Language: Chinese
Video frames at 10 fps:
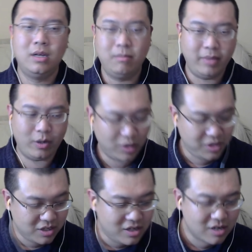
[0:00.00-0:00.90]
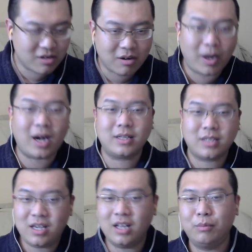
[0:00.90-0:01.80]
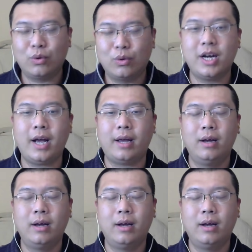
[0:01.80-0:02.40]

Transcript: 美国经济这事儿趴下欠那么多债，